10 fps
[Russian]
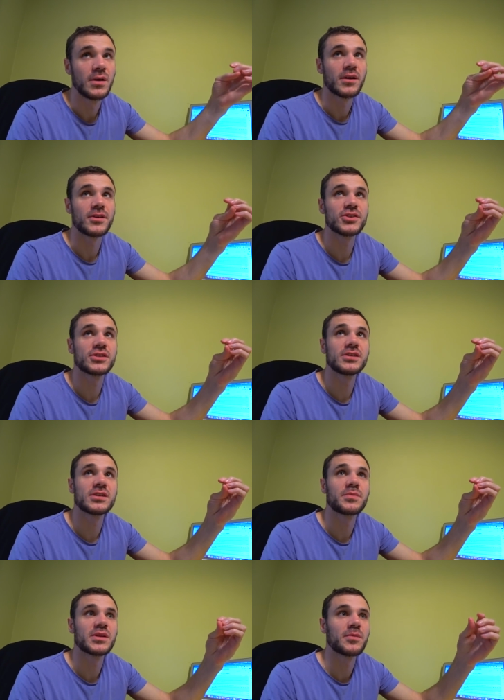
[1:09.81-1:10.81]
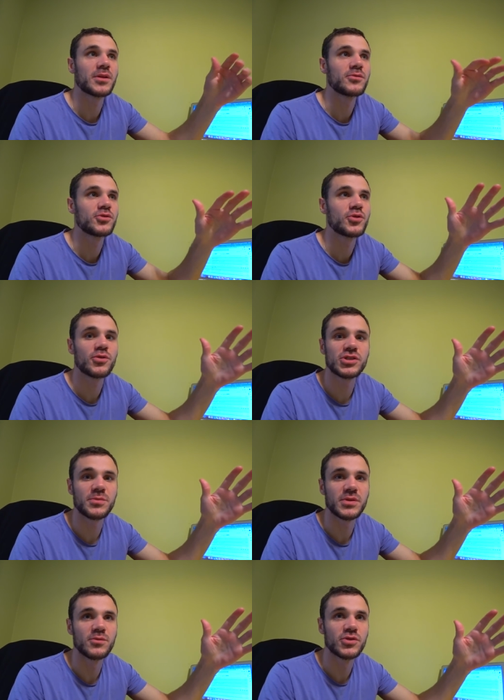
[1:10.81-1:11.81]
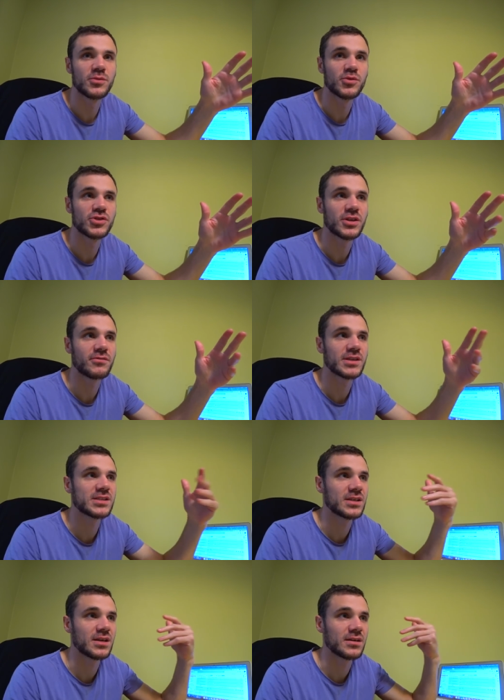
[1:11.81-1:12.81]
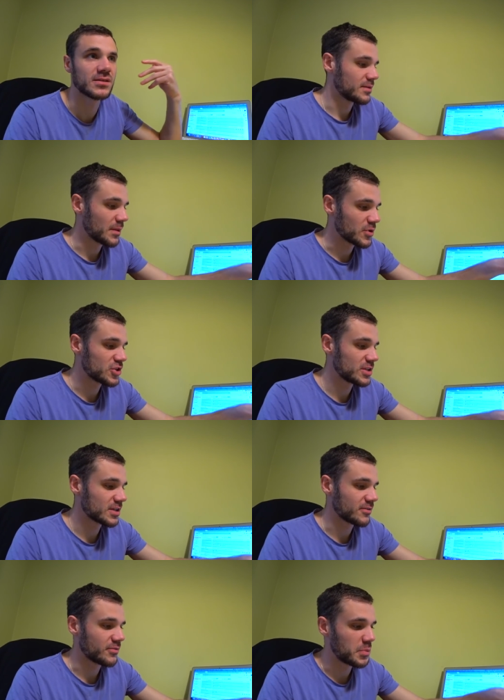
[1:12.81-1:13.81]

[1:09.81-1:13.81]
Конечно, делать предоплату не очень хочется, потому что можешь нарваться на мошенников,